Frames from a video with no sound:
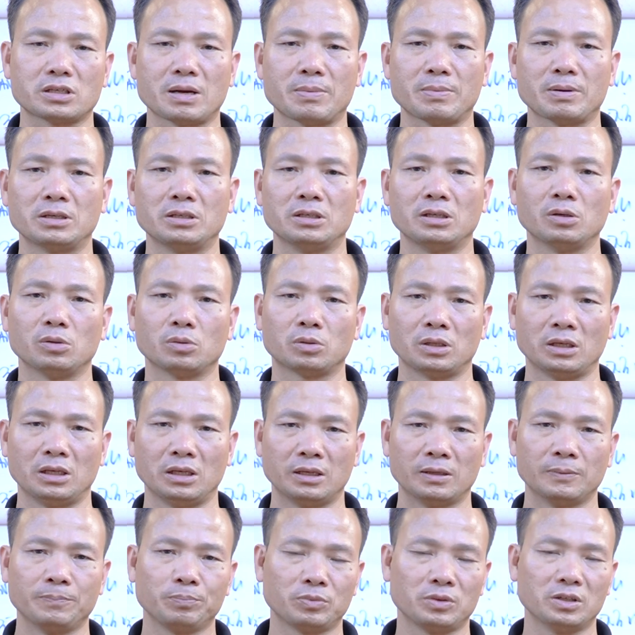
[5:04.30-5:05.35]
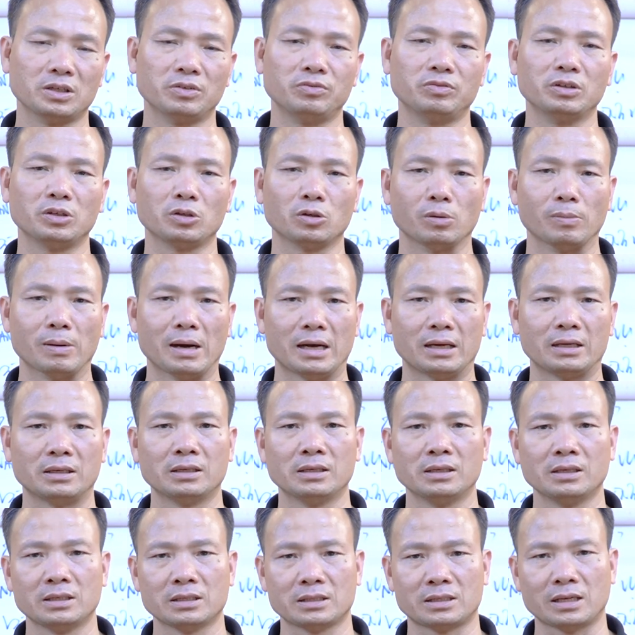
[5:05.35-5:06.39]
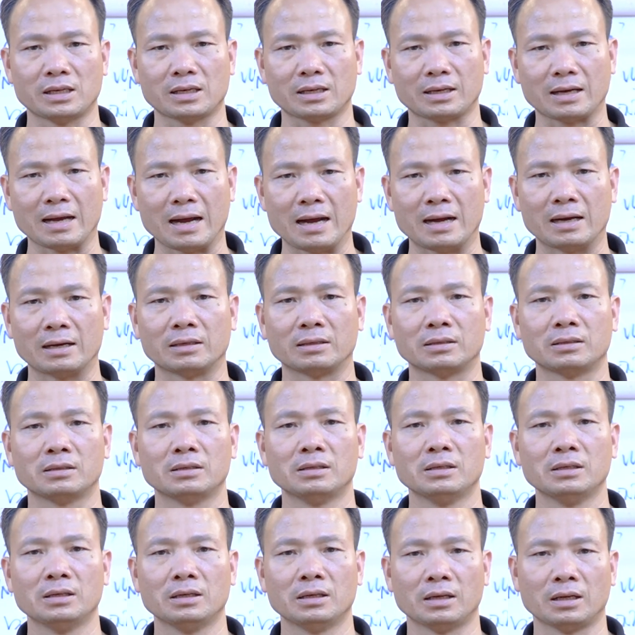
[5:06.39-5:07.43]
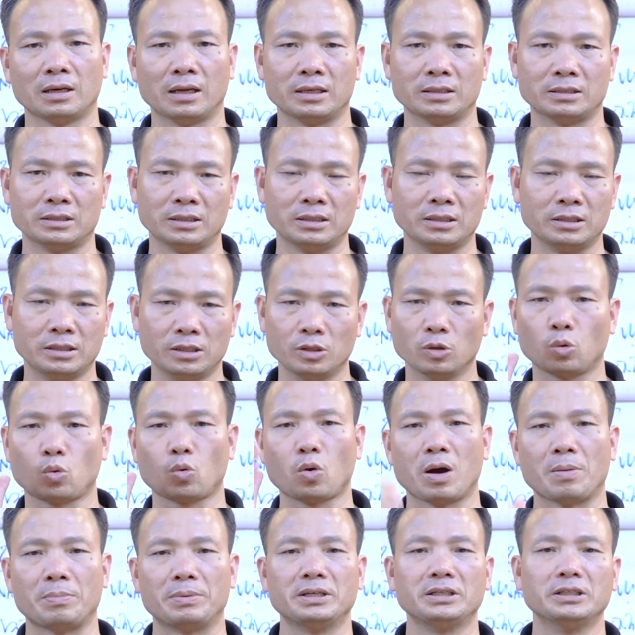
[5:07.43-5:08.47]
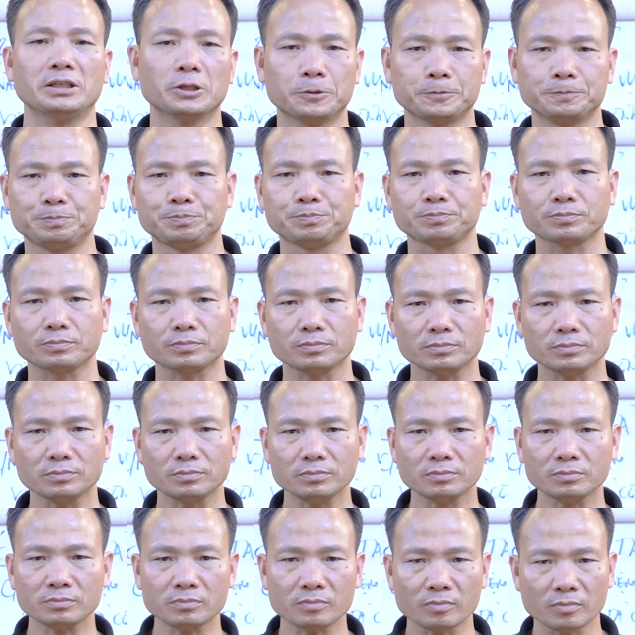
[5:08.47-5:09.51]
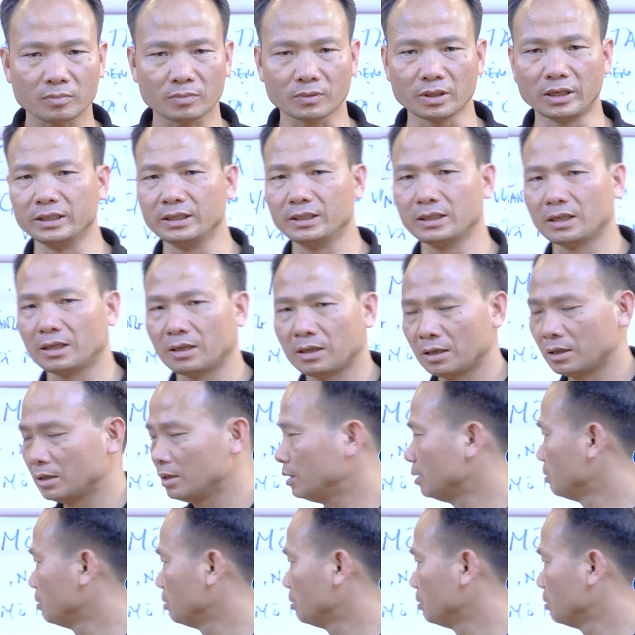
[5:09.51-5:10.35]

ra bao nhiêu thì nhân viên của bạn sẽ càng là gì hiệu quả bấy nhiêu đây là